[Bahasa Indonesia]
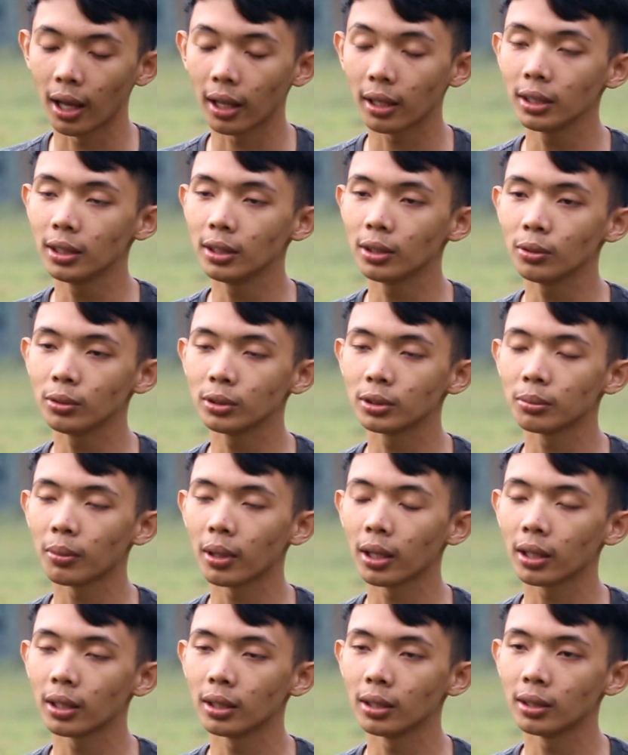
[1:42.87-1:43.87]
hari itu
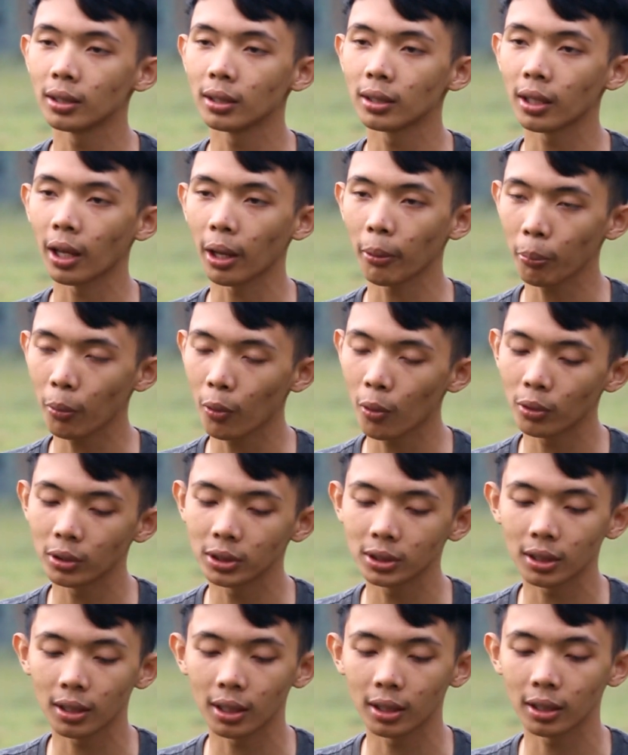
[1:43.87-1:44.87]
semakin
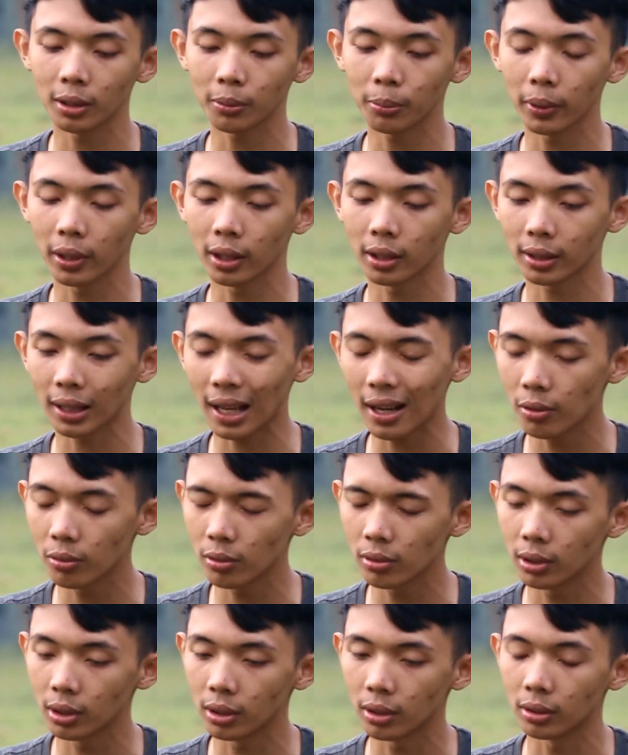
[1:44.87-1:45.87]
kepo istilahnya pengen
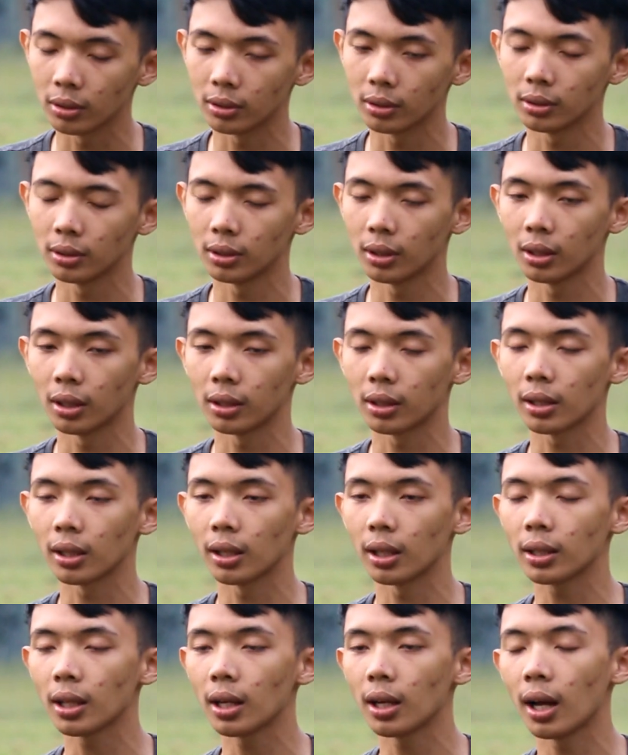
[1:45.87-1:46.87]
tahu gitu
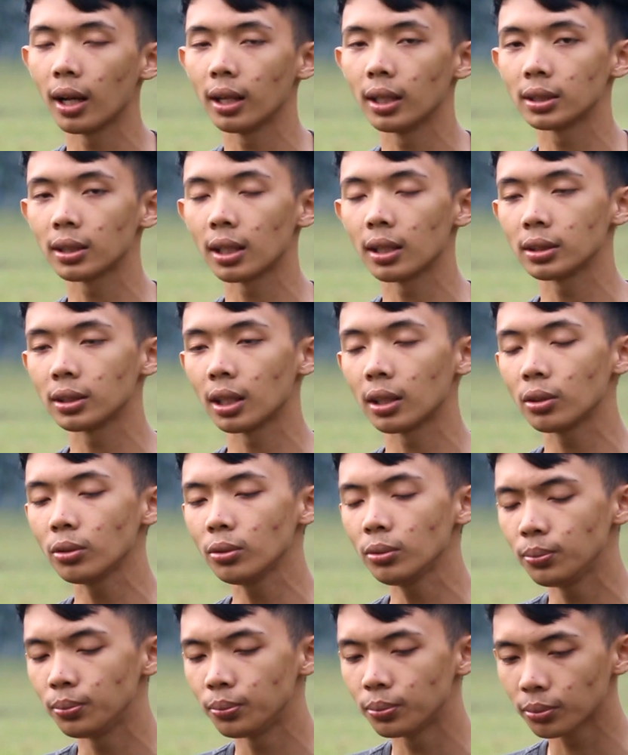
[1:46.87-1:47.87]
ternyata ada salah
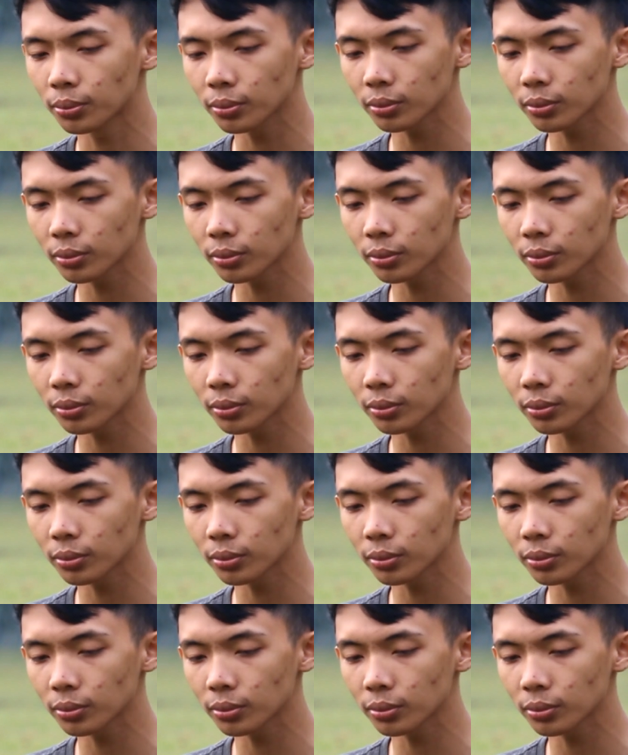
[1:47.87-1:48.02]
satu